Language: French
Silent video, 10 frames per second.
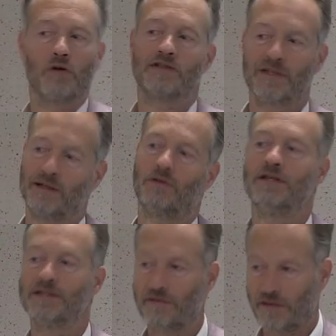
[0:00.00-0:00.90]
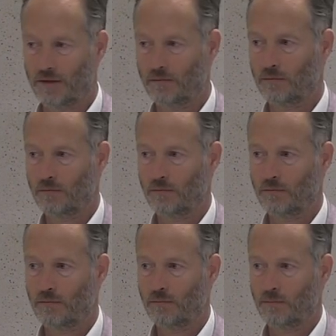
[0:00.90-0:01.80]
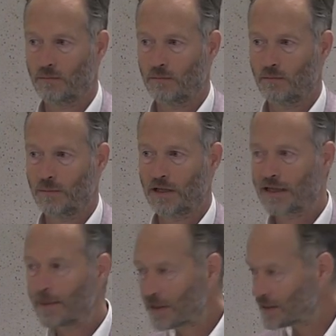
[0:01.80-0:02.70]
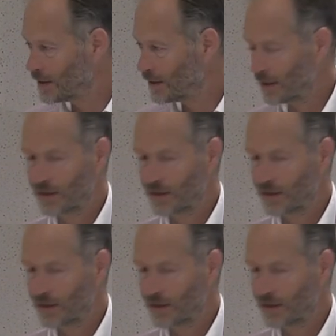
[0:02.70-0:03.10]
ancêtres les avaient. La capacité à